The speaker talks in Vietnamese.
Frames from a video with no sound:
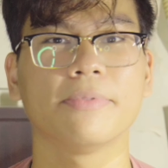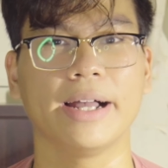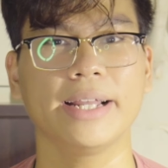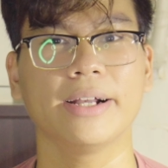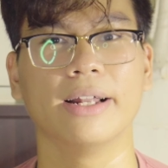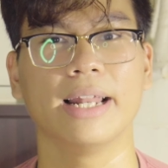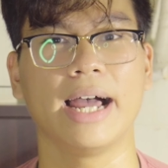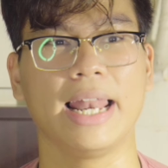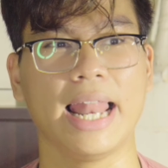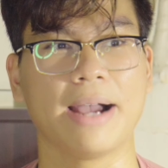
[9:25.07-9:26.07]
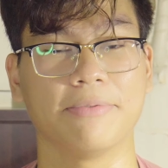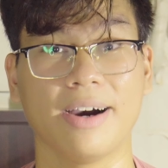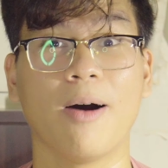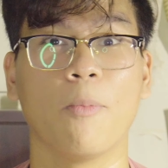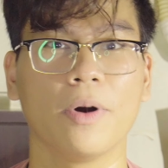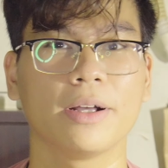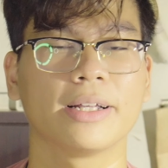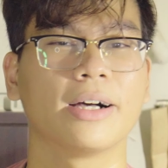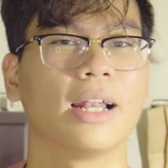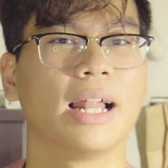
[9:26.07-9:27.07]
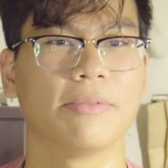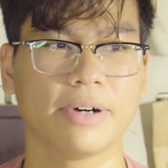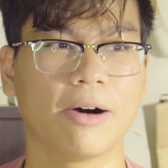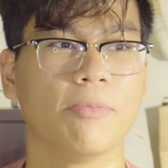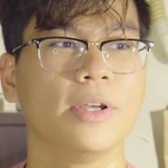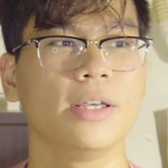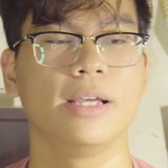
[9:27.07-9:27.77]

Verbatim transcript: phải gọi là làm phòng á, tôi gọi là làm phòng.